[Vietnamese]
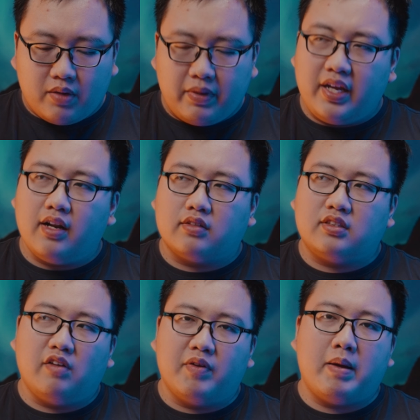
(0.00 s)
Mình nghĩ là
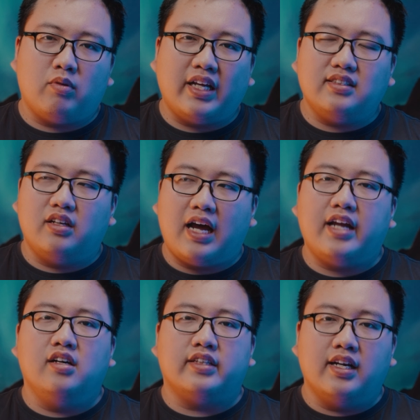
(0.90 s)
chắc là phần mềm nó tách ra được
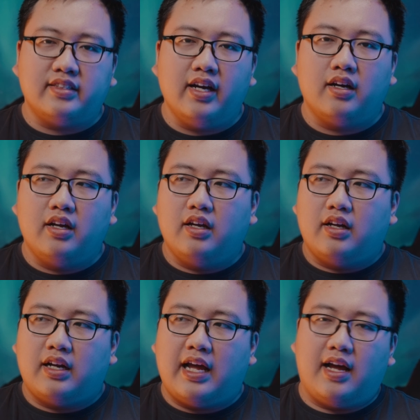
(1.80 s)
hai đường tiếng riêng
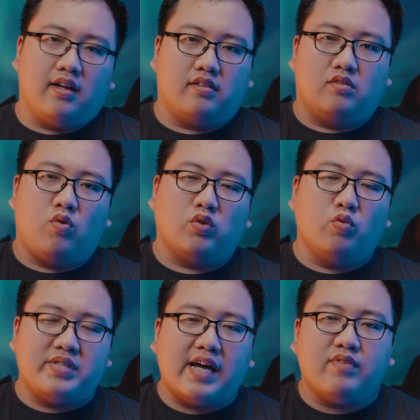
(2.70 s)
là
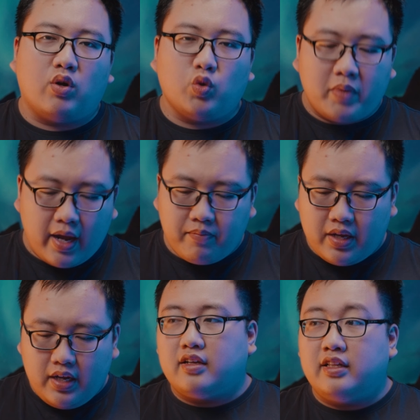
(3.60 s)
Quantum chat và Quantum game.
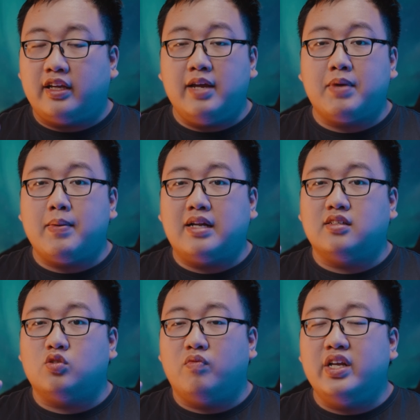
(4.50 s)
Thì khi mà các bạn
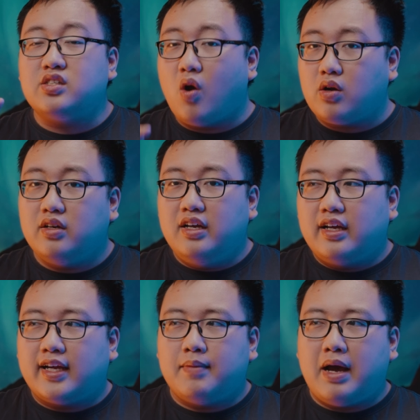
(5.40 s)
sử dụng với Discord,
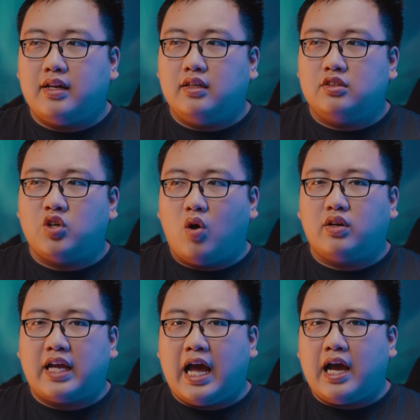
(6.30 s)
các bạn chọn
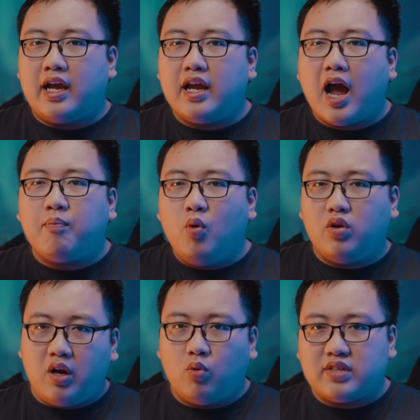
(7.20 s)
cái
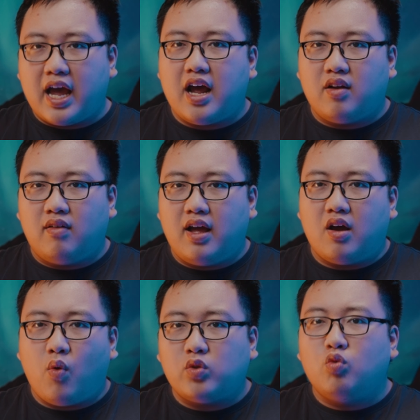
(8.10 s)
output đầu ra nó
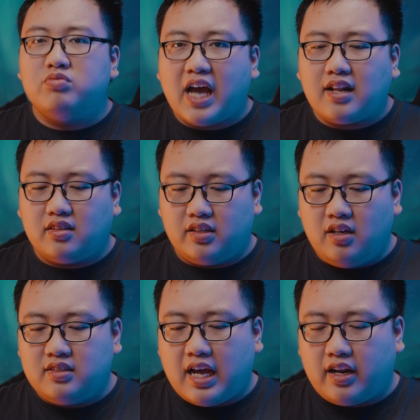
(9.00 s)
là Quantum chat, thì
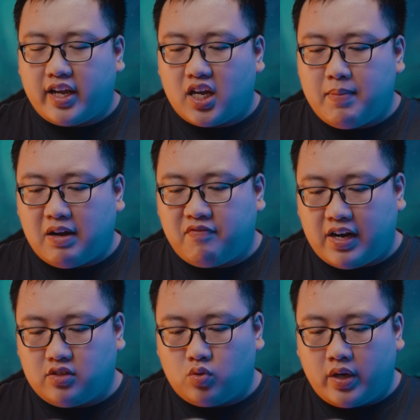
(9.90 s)
đơn giản là khi các bạn
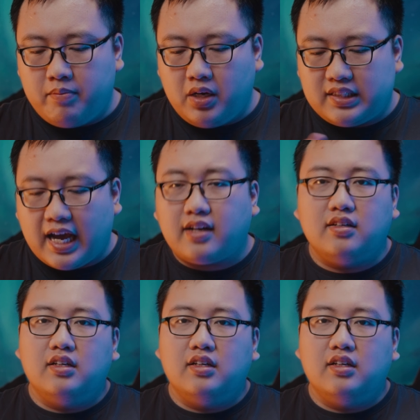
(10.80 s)
vặn xuống cái mức chat